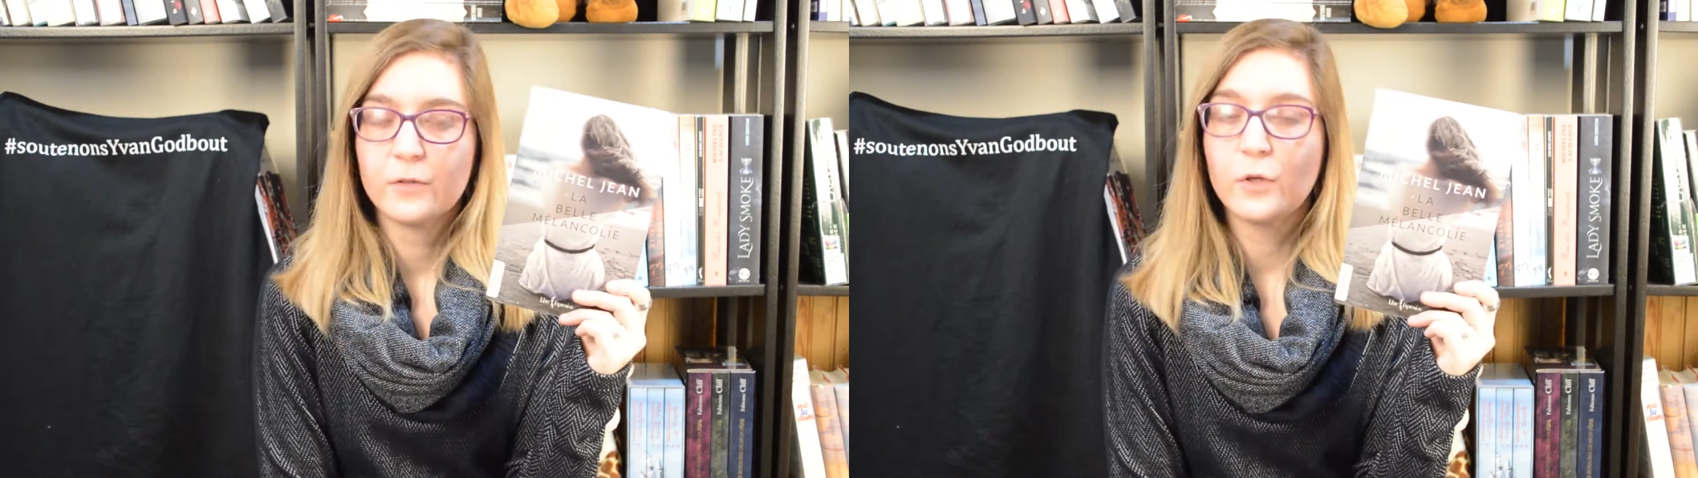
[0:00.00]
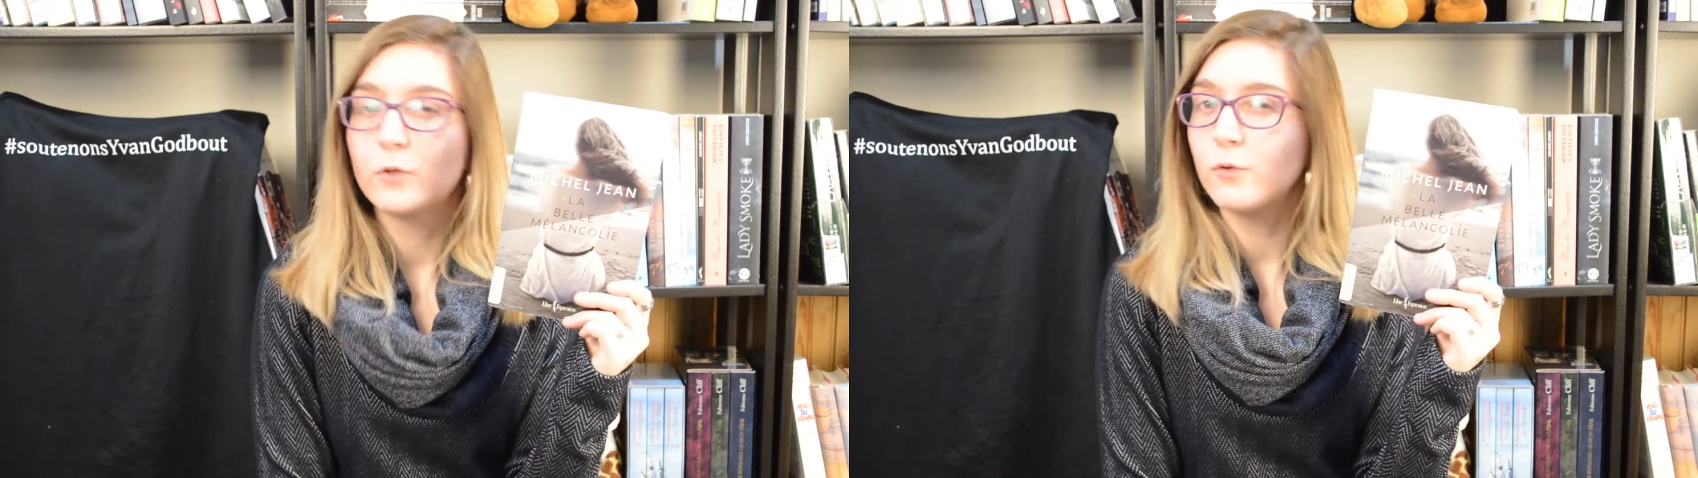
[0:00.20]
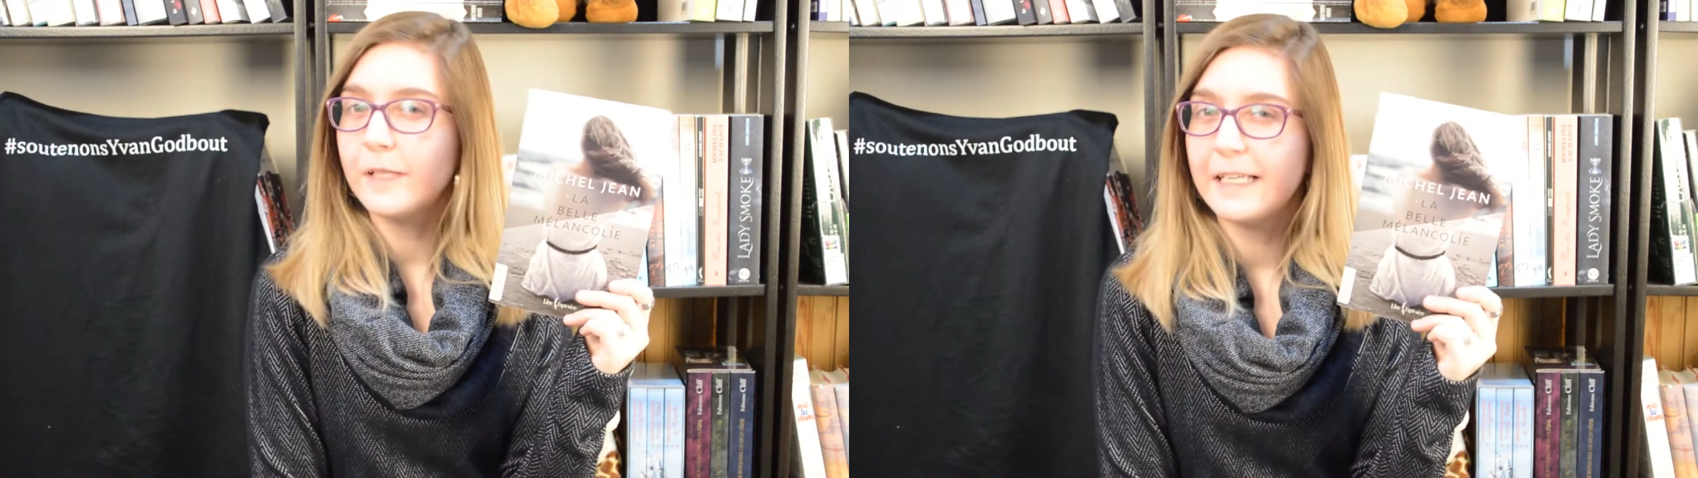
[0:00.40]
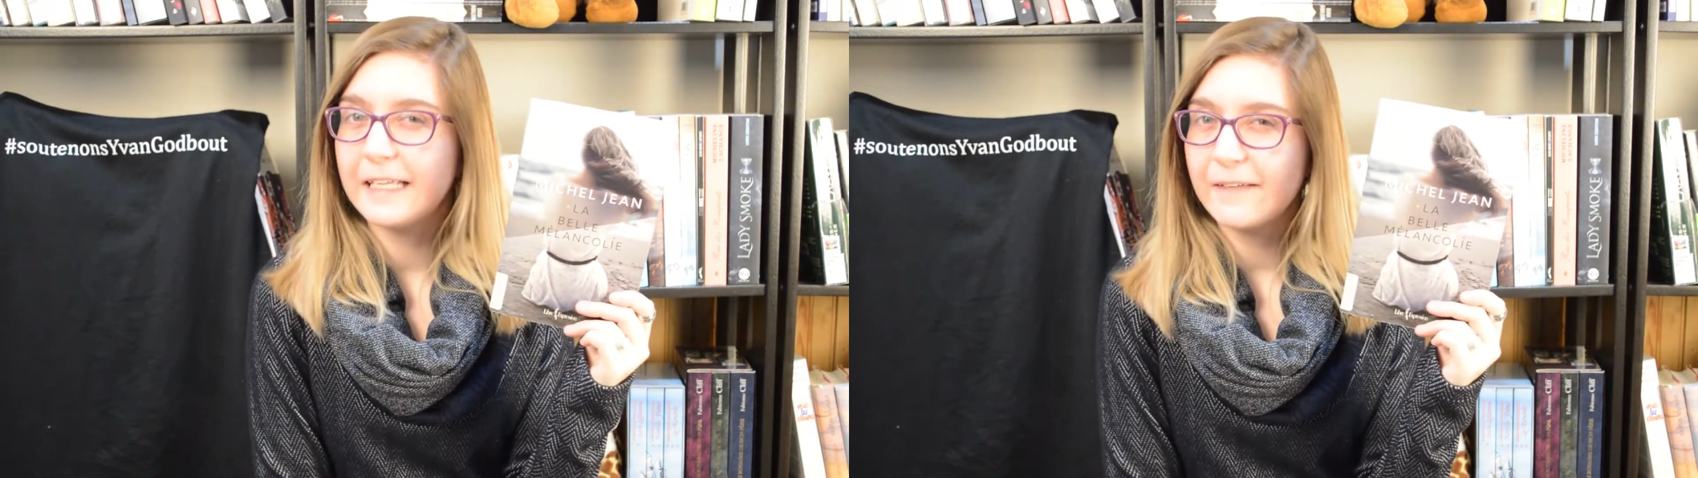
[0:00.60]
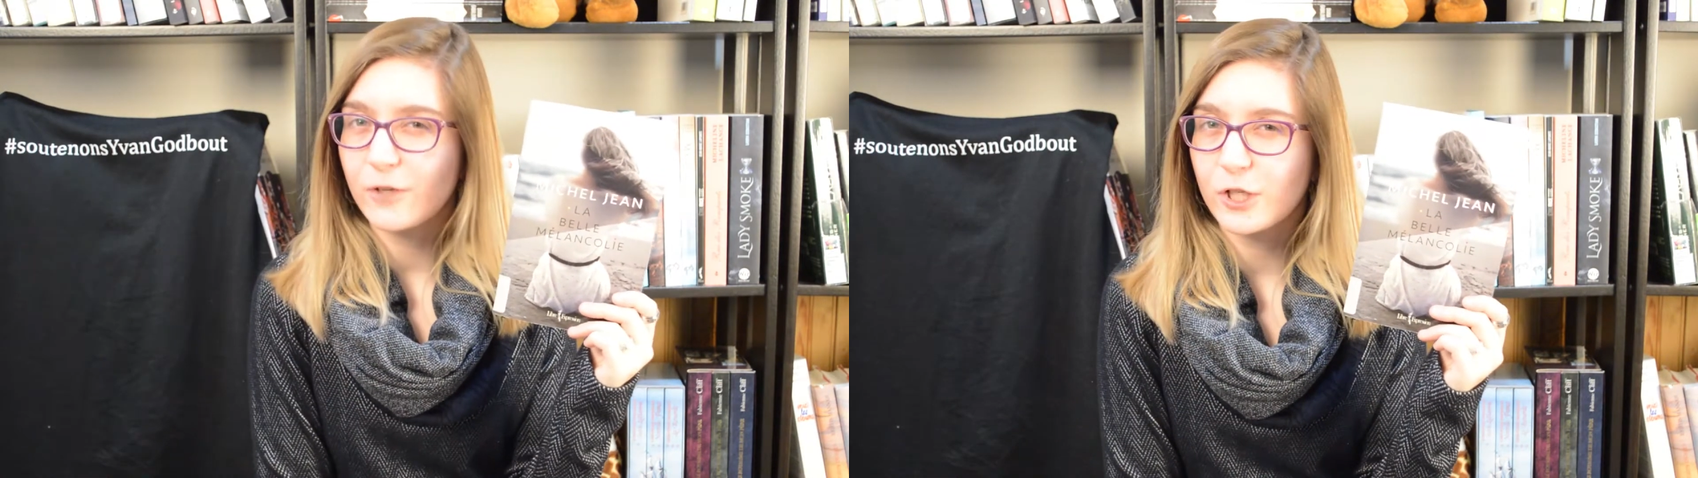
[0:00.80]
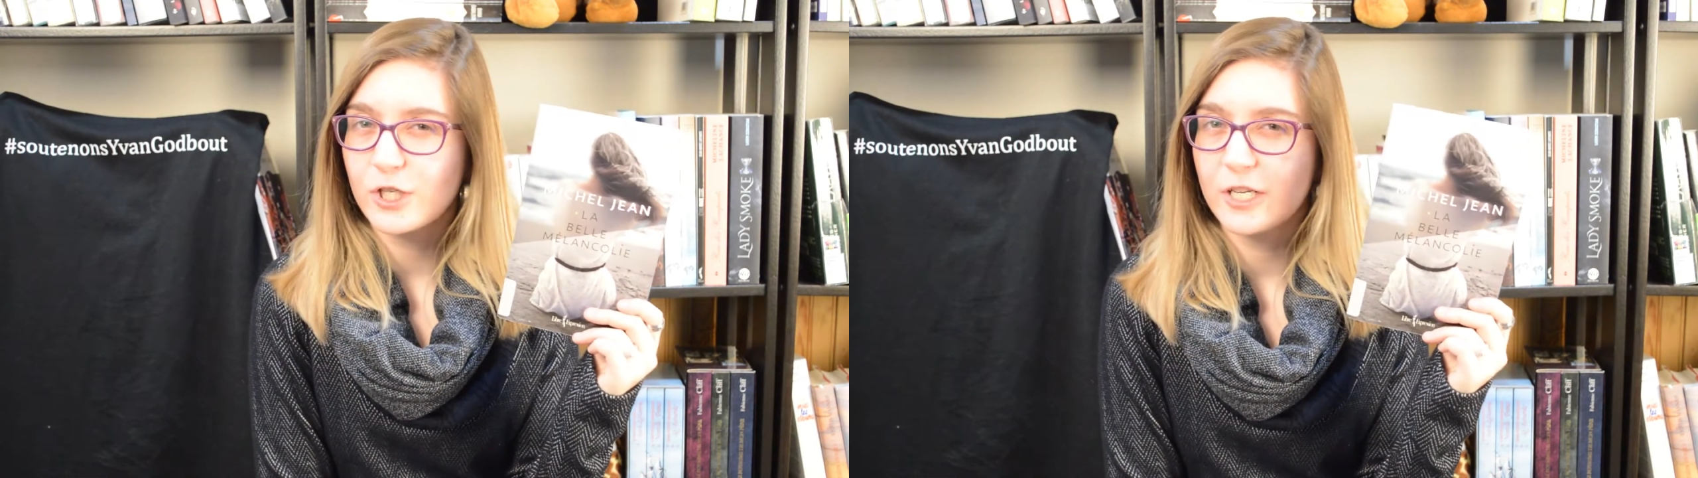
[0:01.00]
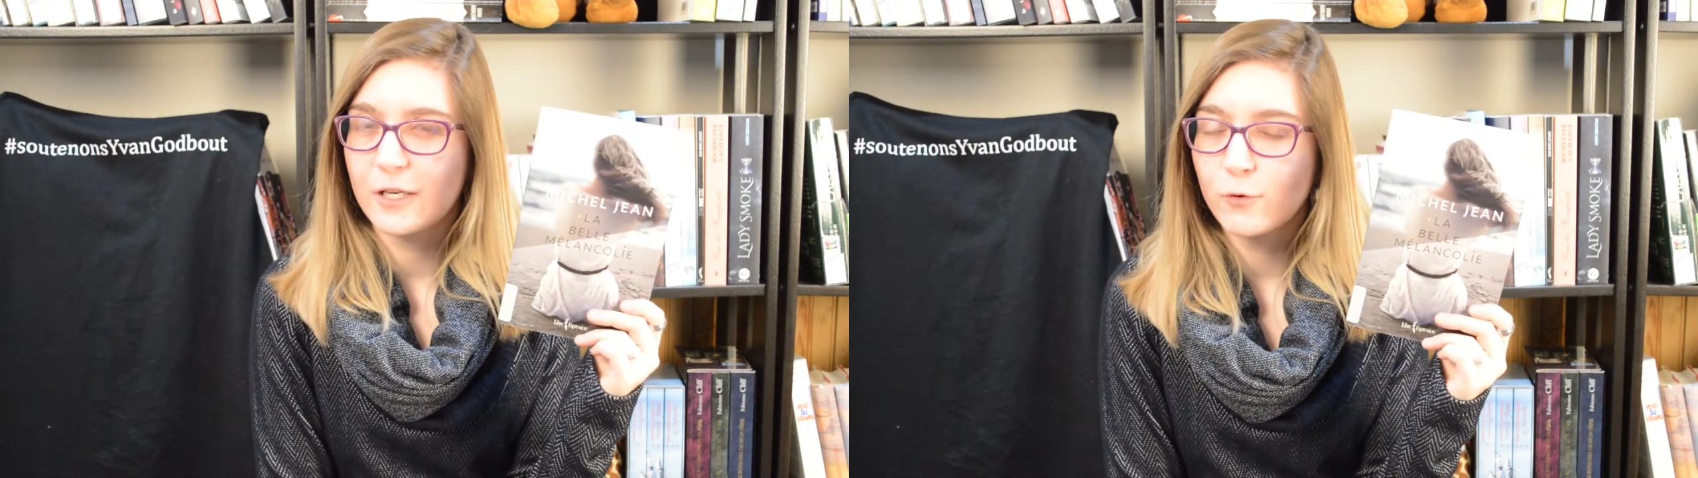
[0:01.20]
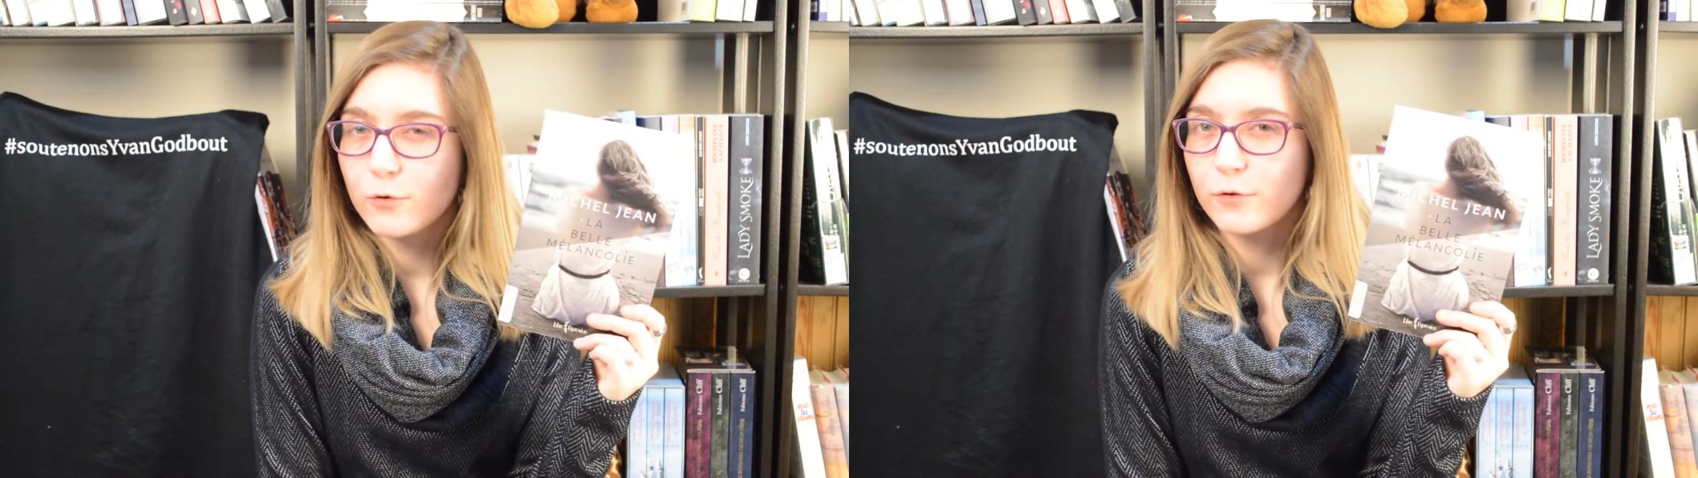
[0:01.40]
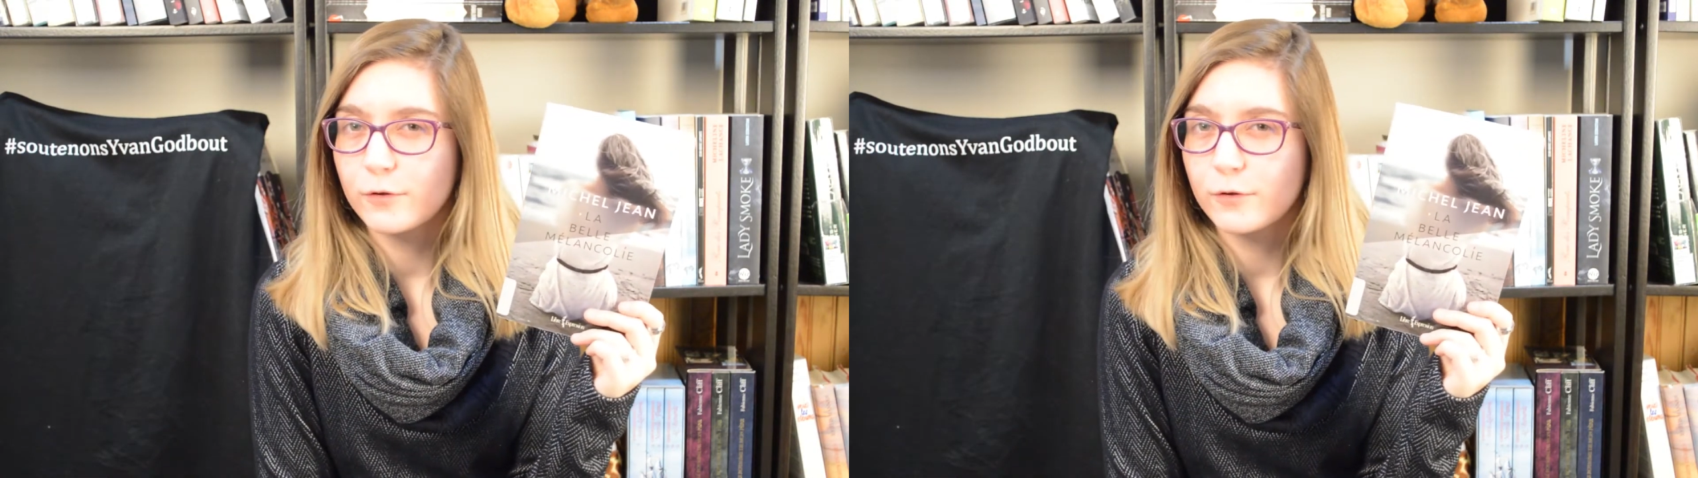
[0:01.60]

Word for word: De tous les livres que j'ai lus